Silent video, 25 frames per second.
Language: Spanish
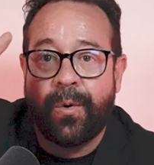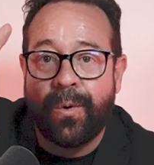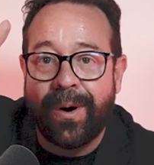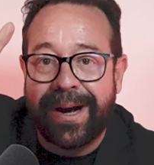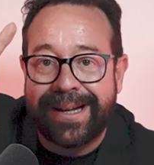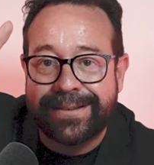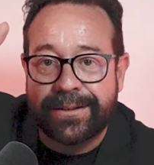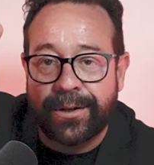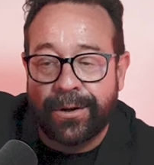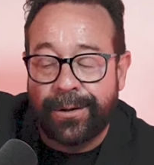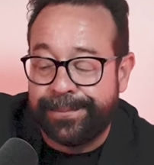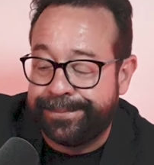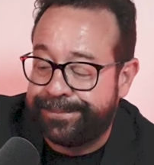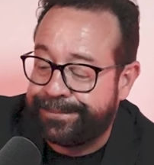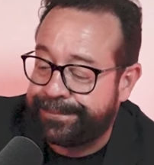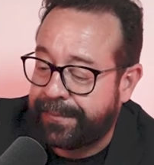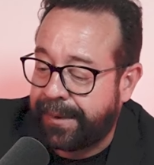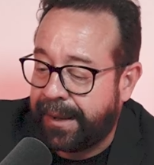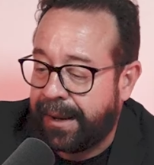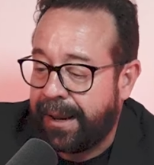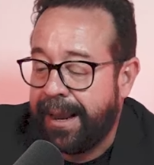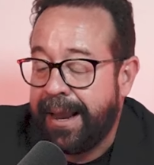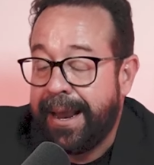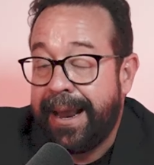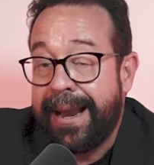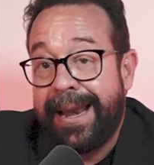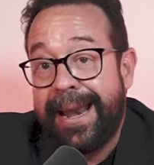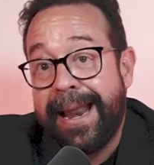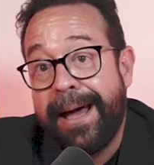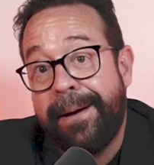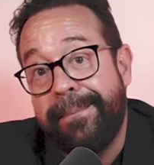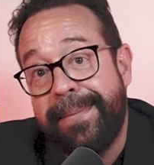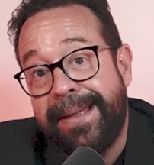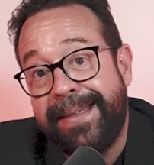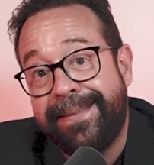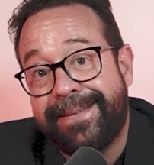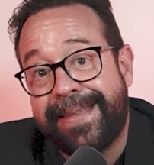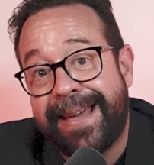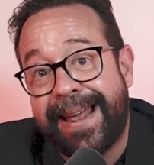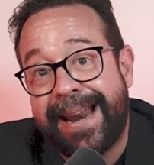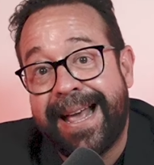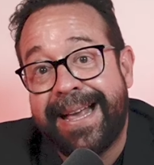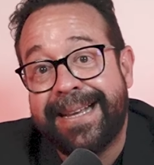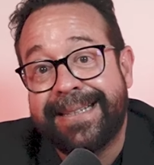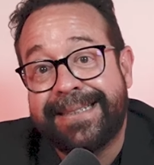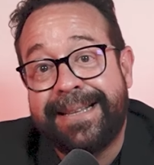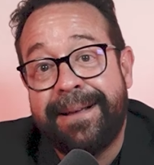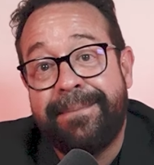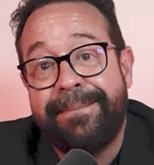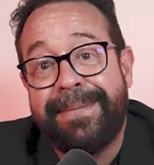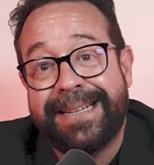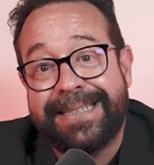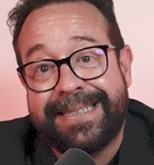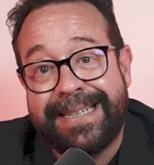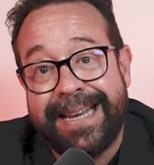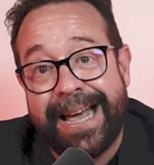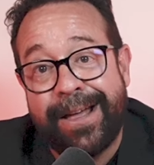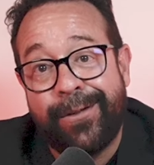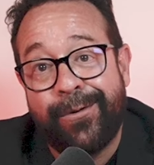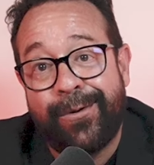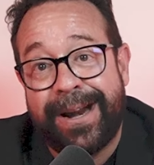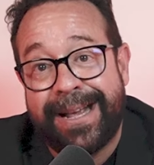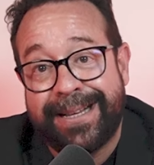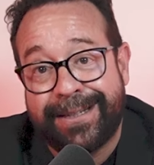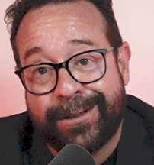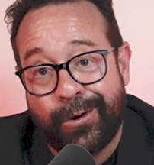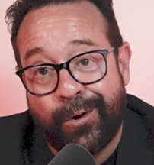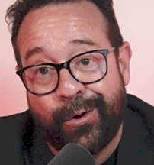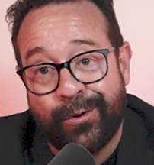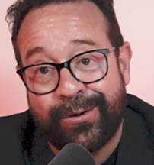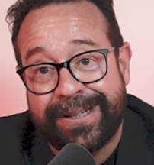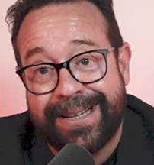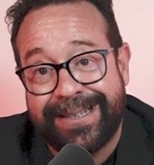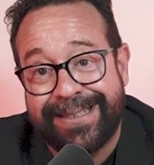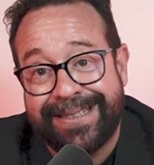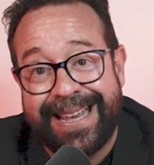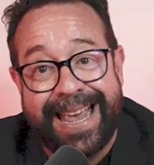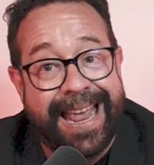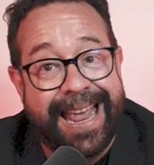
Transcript: Cuatro. Lamentarás demasiado las cosas